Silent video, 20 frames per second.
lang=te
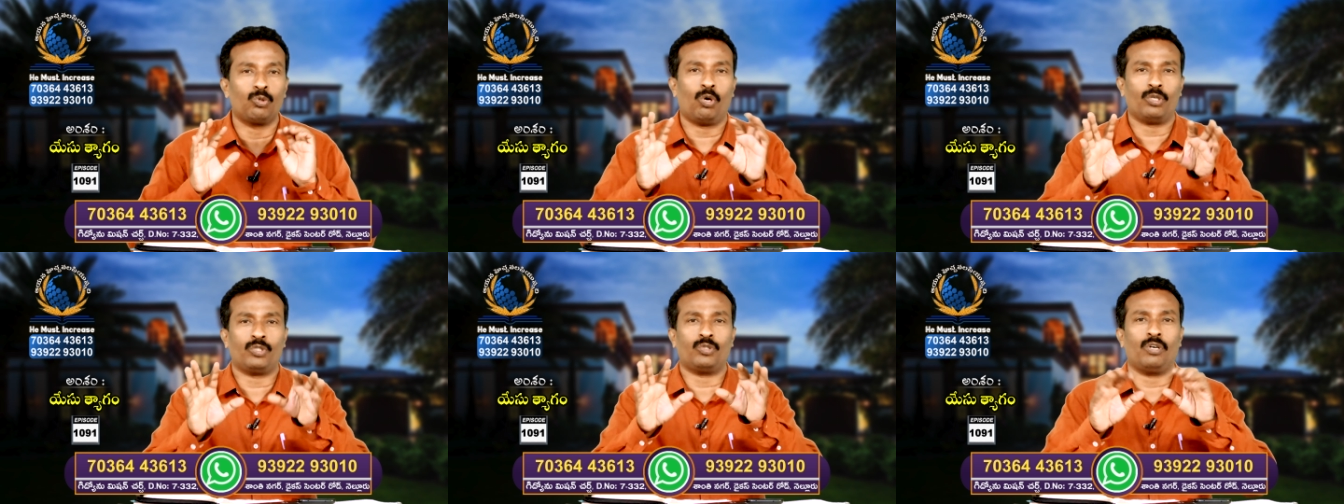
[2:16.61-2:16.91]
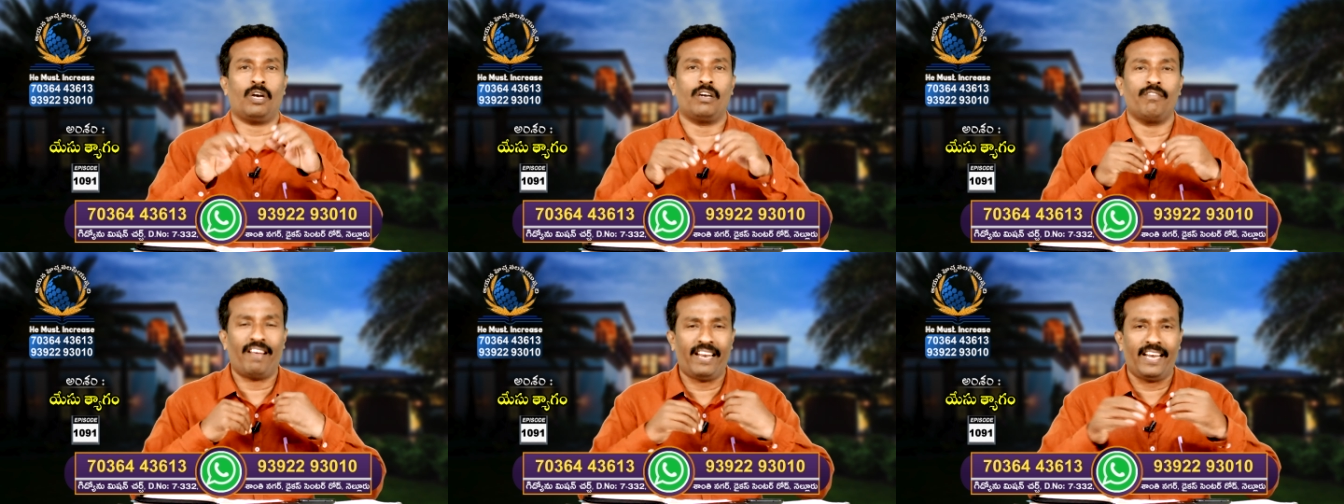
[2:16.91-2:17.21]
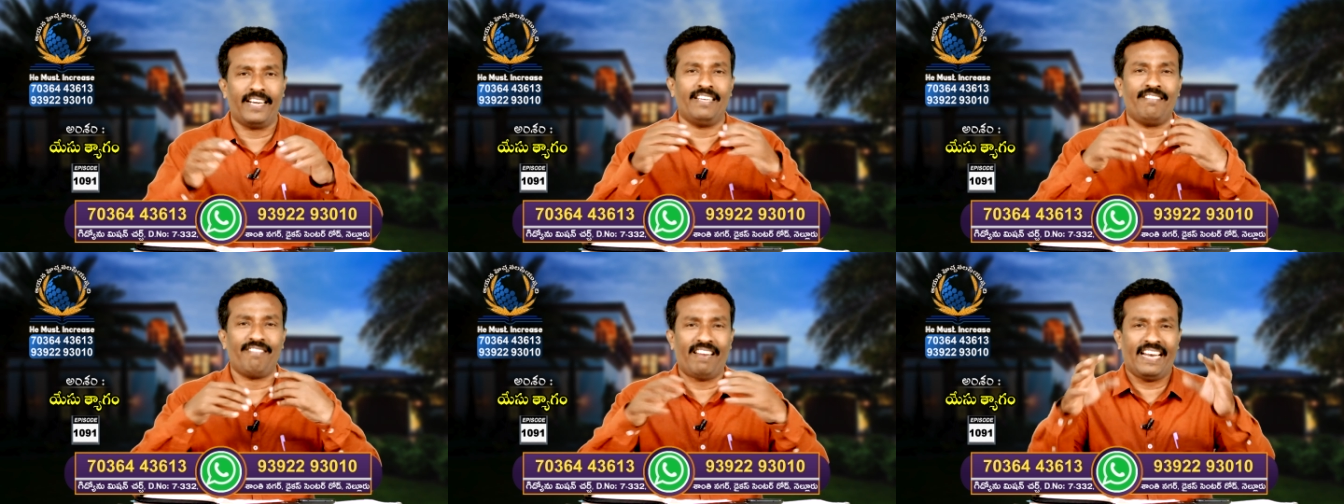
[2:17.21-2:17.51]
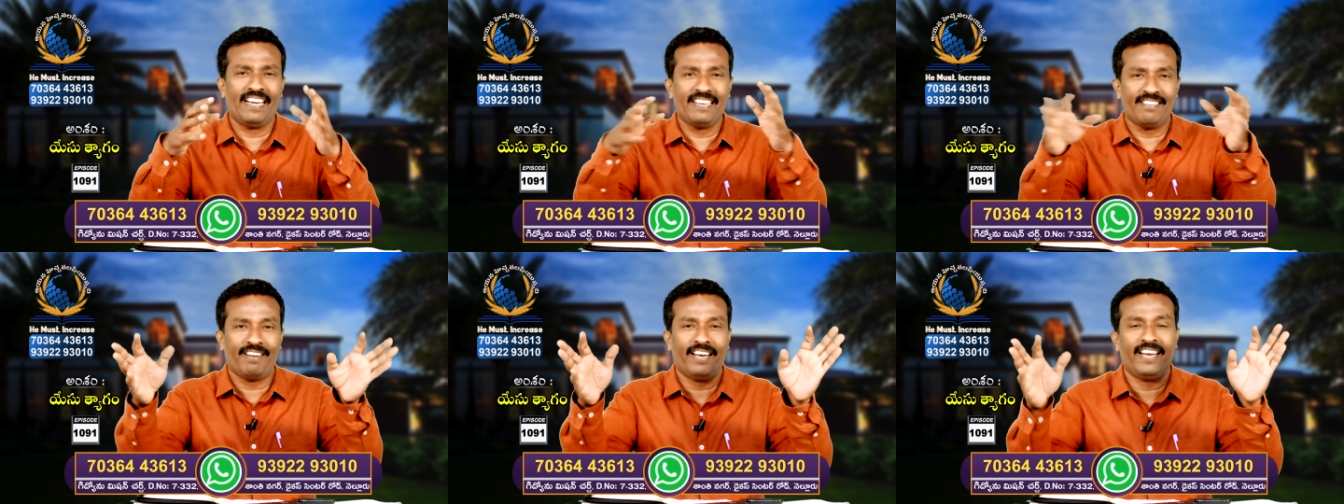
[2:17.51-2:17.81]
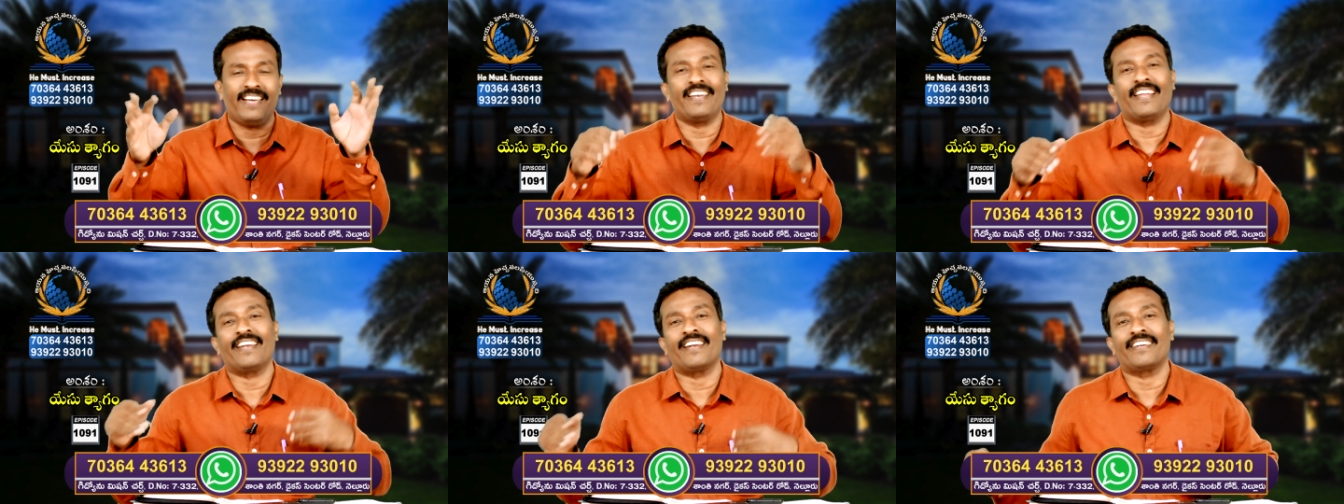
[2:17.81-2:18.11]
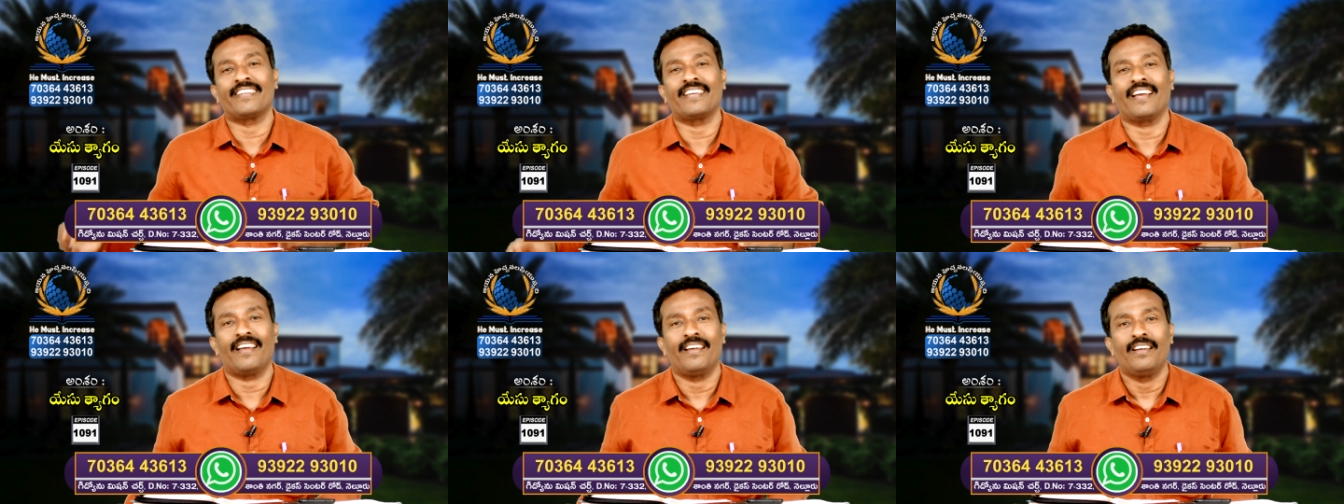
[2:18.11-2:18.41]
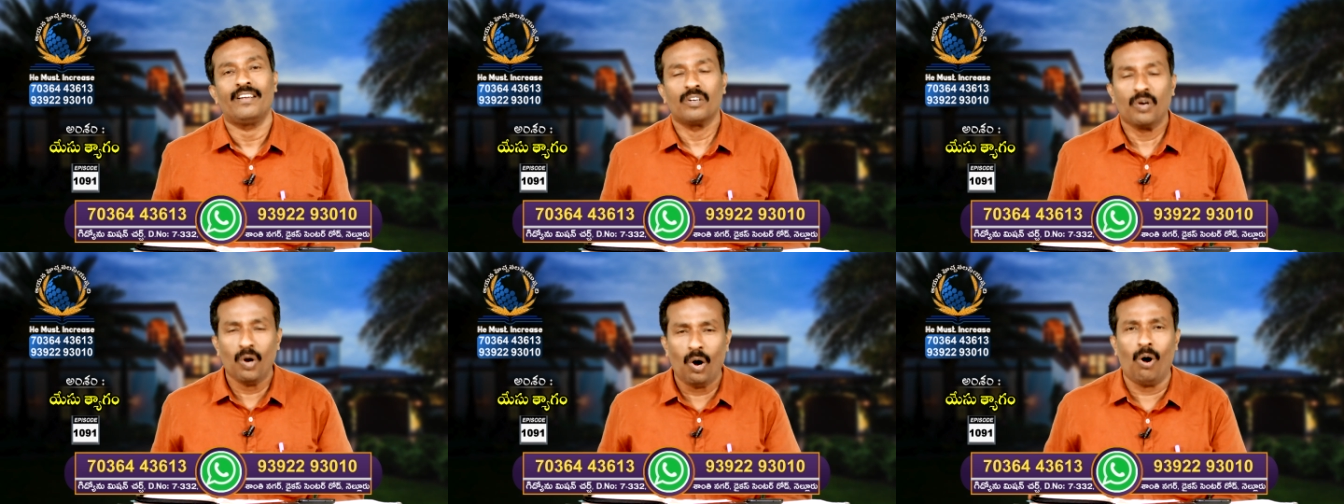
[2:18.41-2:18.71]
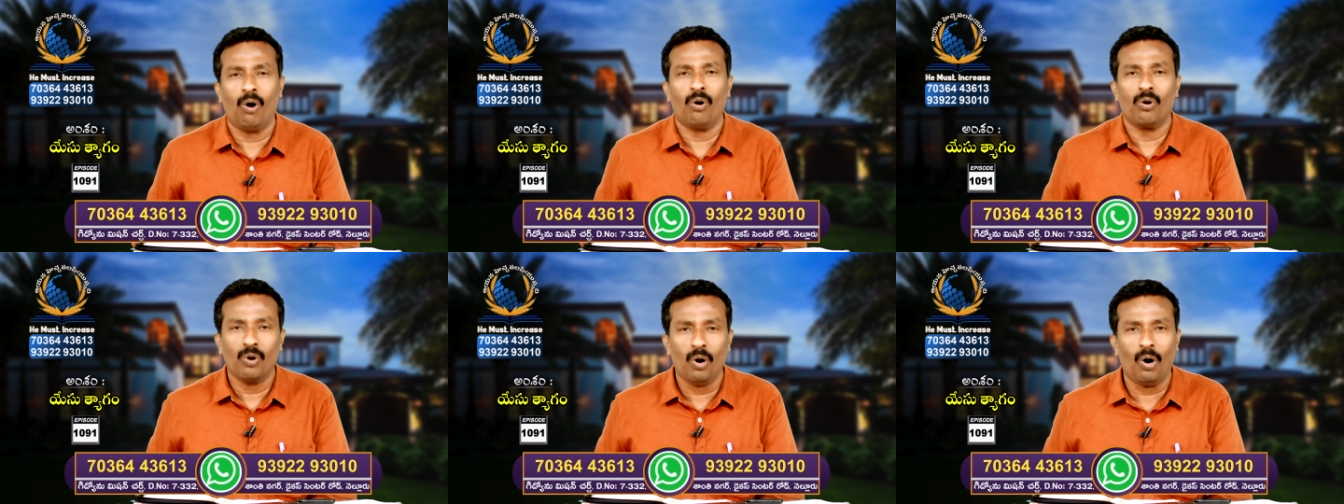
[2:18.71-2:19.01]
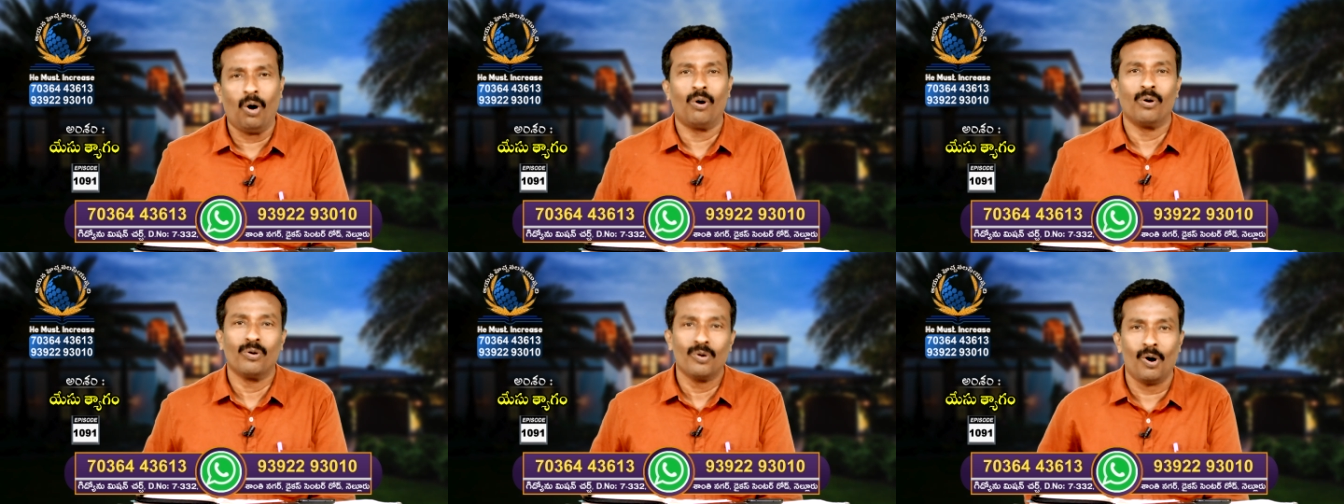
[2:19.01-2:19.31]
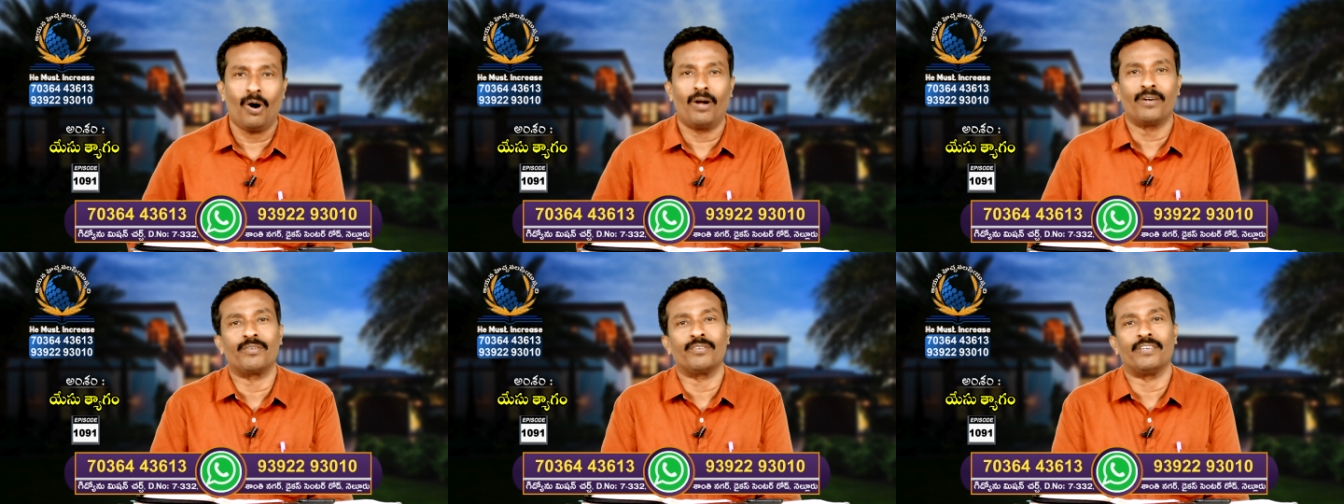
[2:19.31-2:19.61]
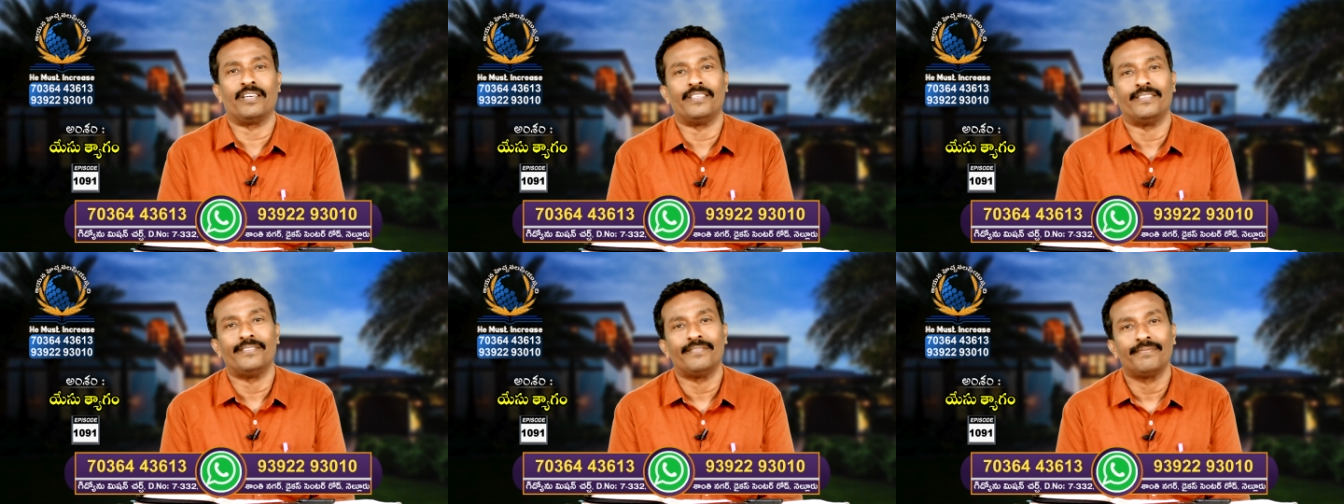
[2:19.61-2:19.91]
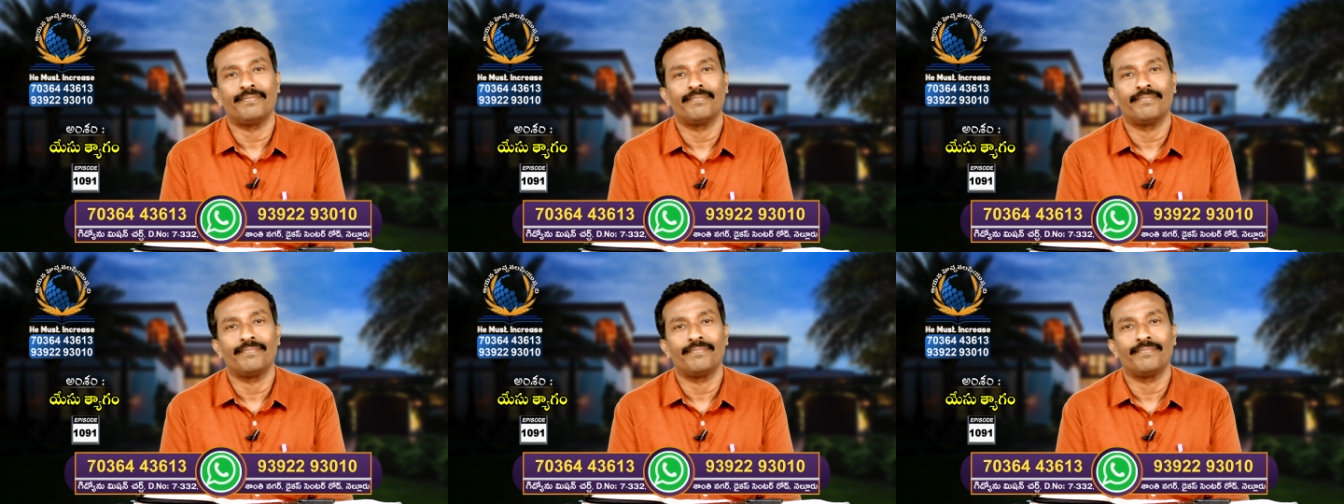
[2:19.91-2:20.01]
తోస్తున్నాడు వెళ్ళండి వెళ్ళండి వెళ్ళండి అన్నట్టుగా గో గో గో అంటున్నాడు